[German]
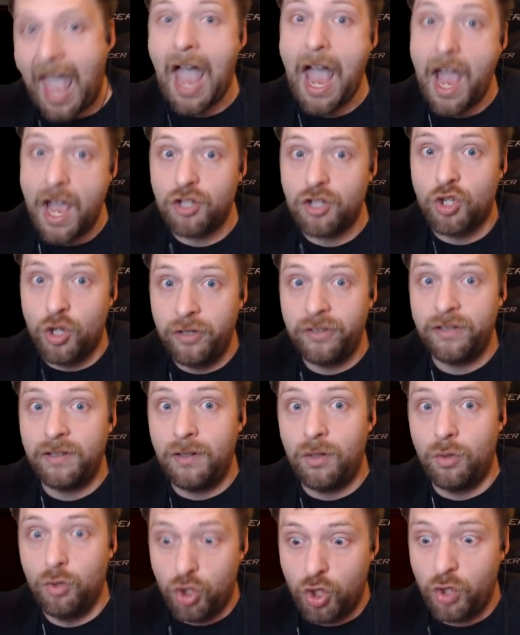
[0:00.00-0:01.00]
Hä,
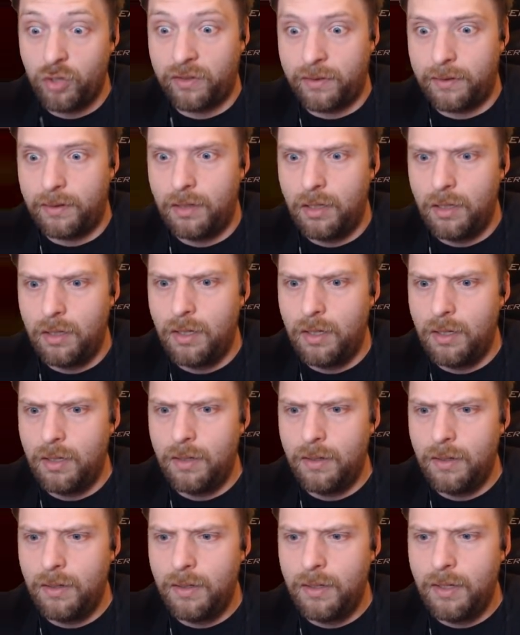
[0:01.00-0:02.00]
Schlüssel und Schüssel.
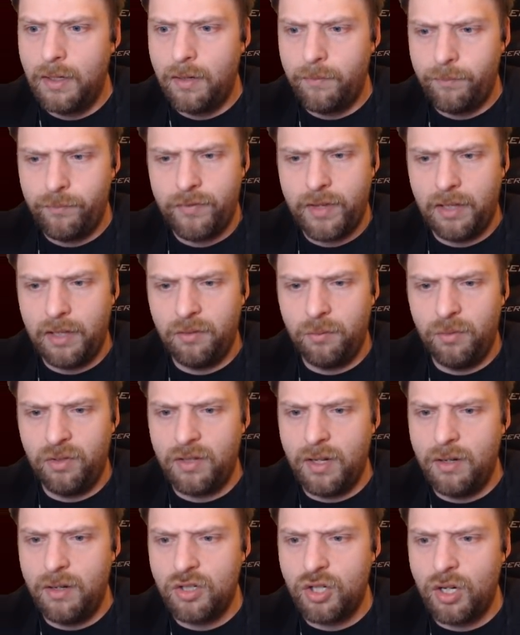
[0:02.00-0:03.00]
Also ich muss
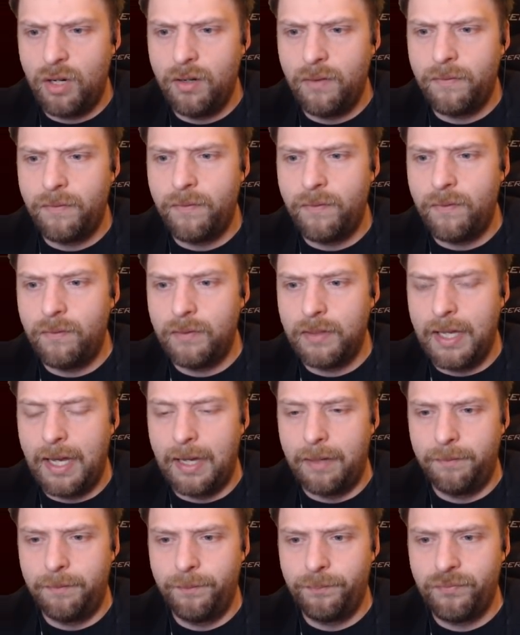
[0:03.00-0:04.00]
genau schauen, ob...
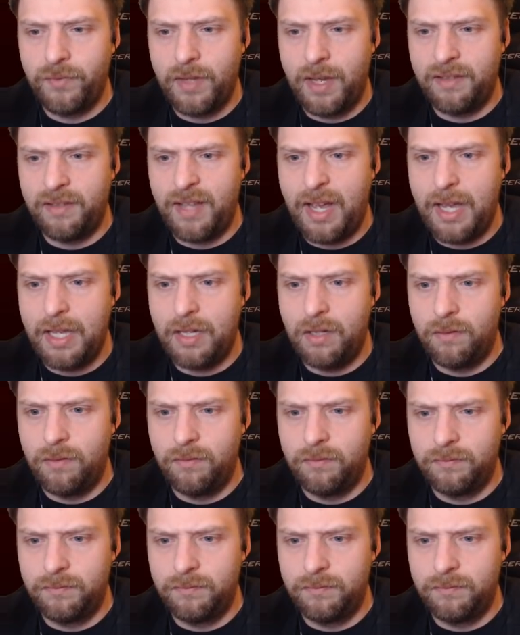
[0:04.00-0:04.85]
Ja, da ist ein.